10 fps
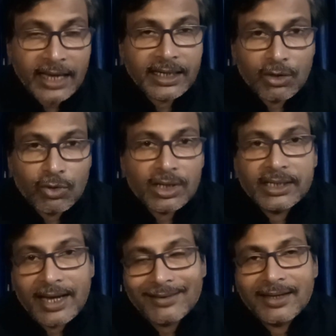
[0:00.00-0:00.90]
একটা করে
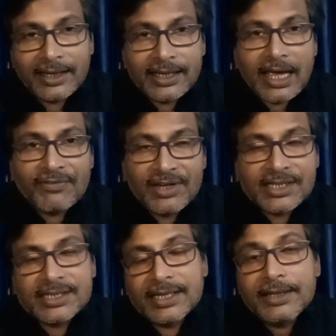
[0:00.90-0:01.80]
ইয়ার থাকে
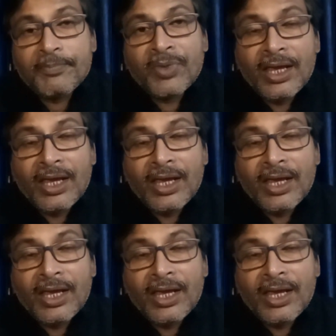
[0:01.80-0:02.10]
অ্যাফিলিয়েশনের